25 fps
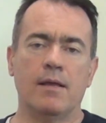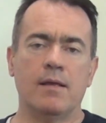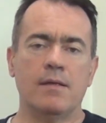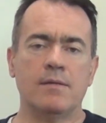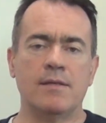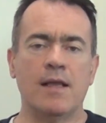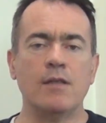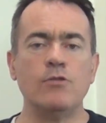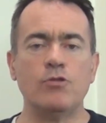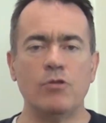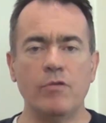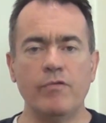
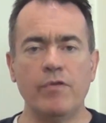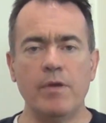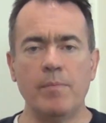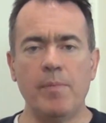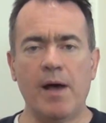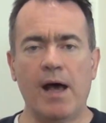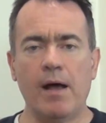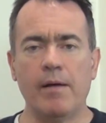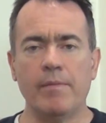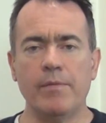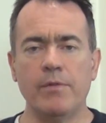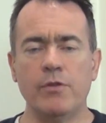Ça ne suffit
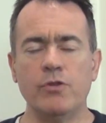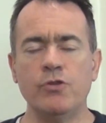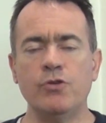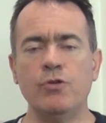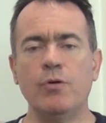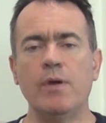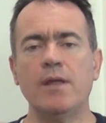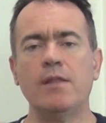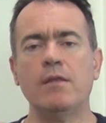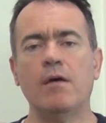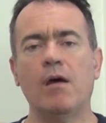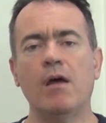pas.
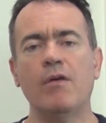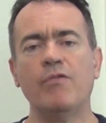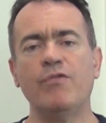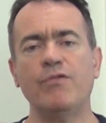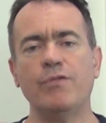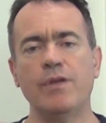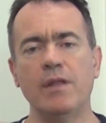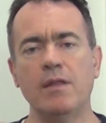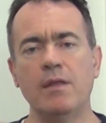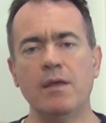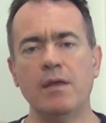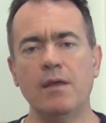Dieu étant
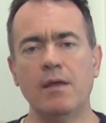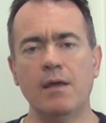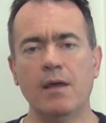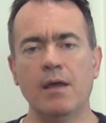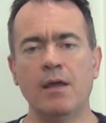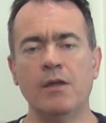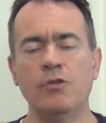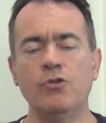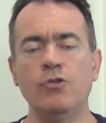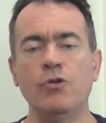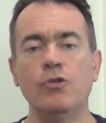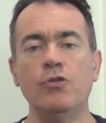infini
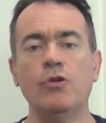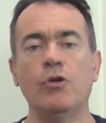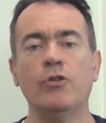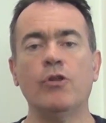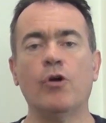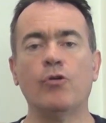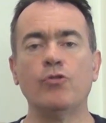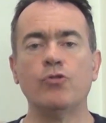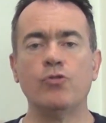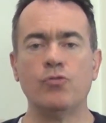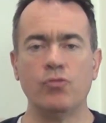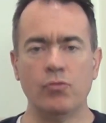et Dieu
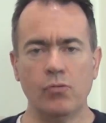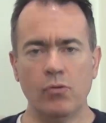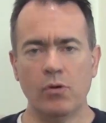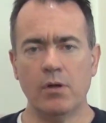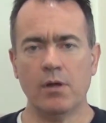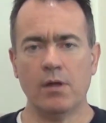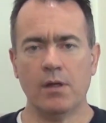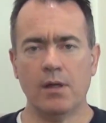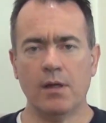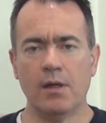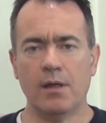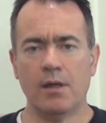donnant tout,
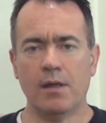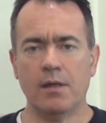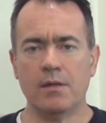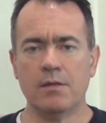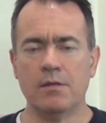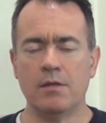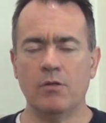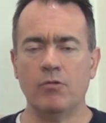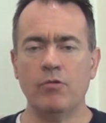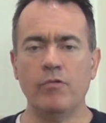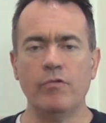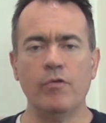
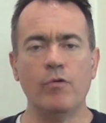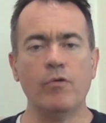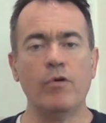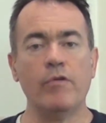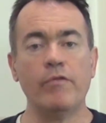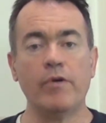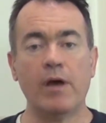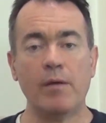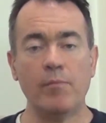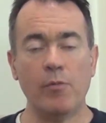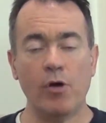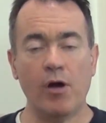si nous
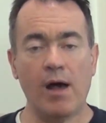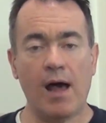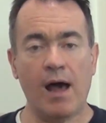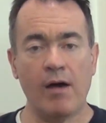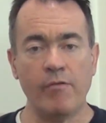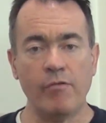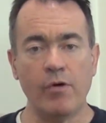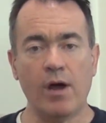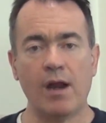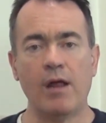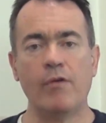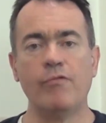voulons vraiment
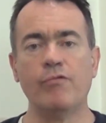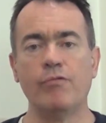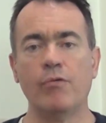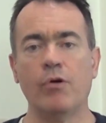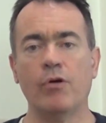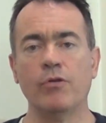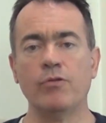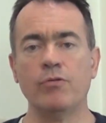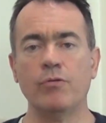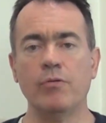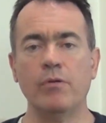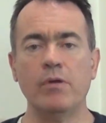avoir la
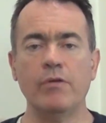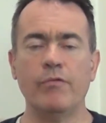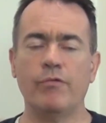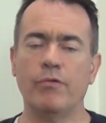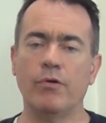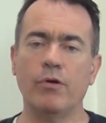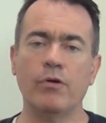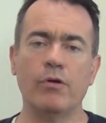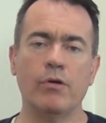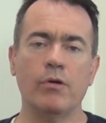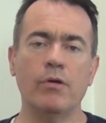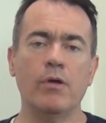foi en Dieu, il
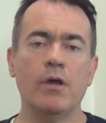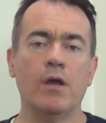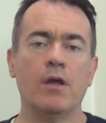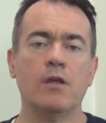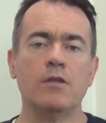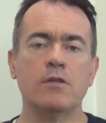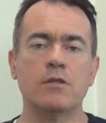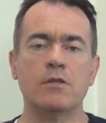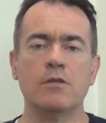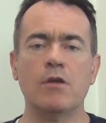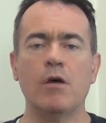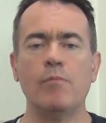faut que
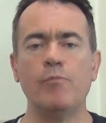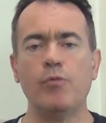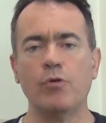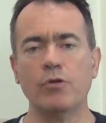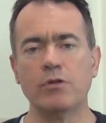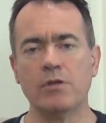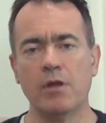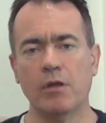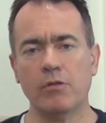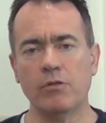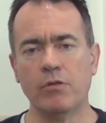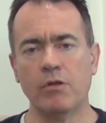
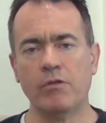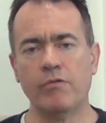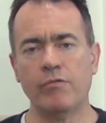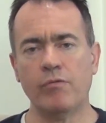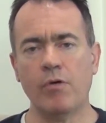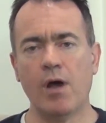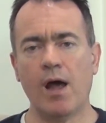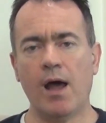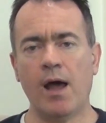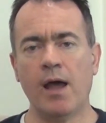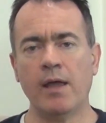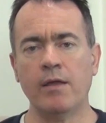100% de notre
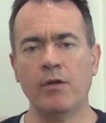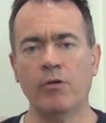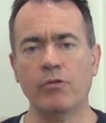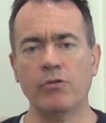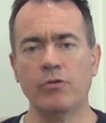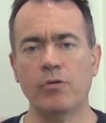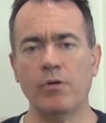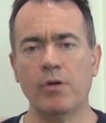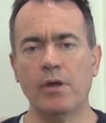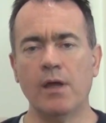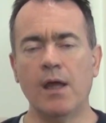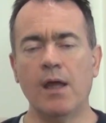foi aille en
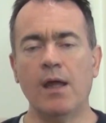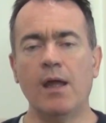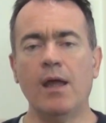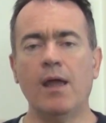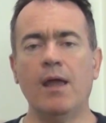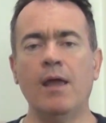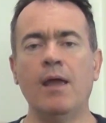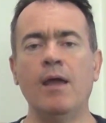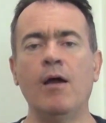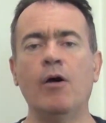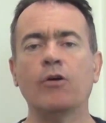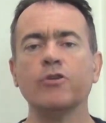Dieu.
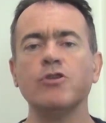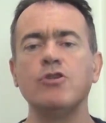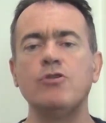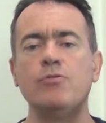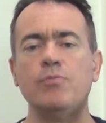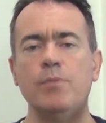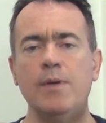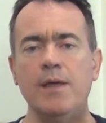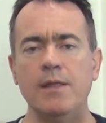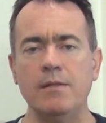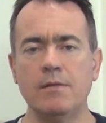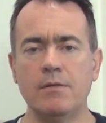Et
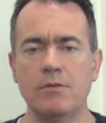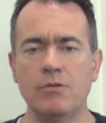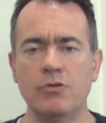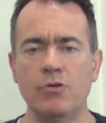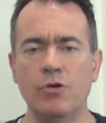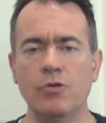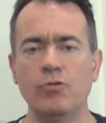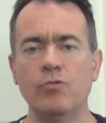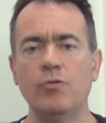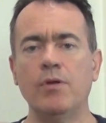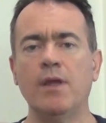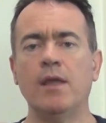ensuite,
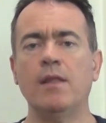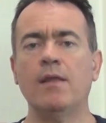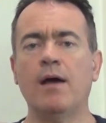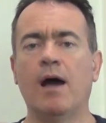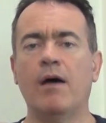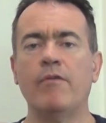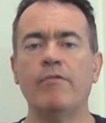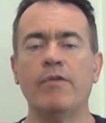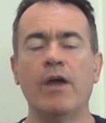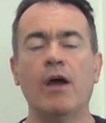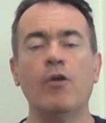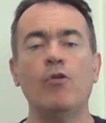Dieu nous
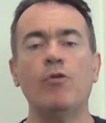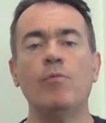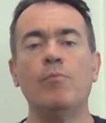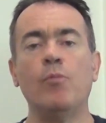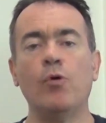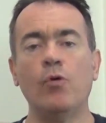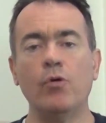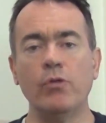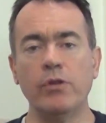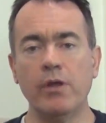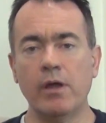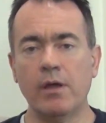guidera vers le
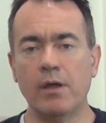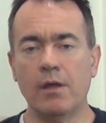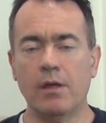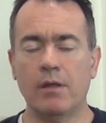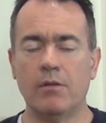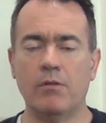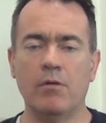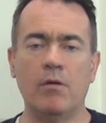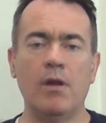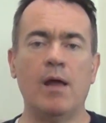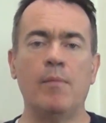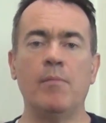monde
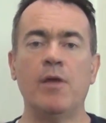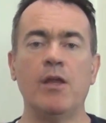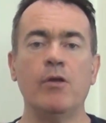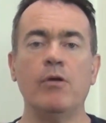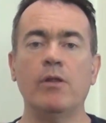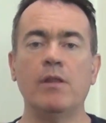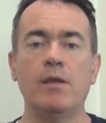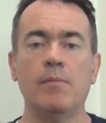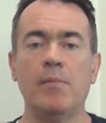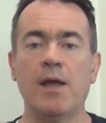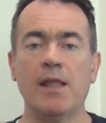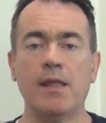de la
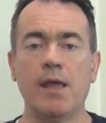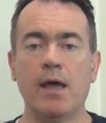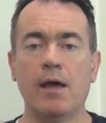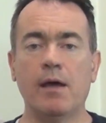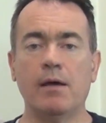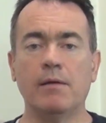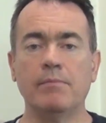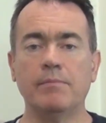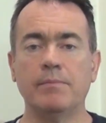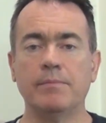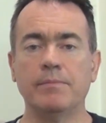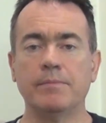meilleure des
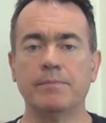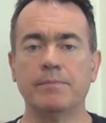manières.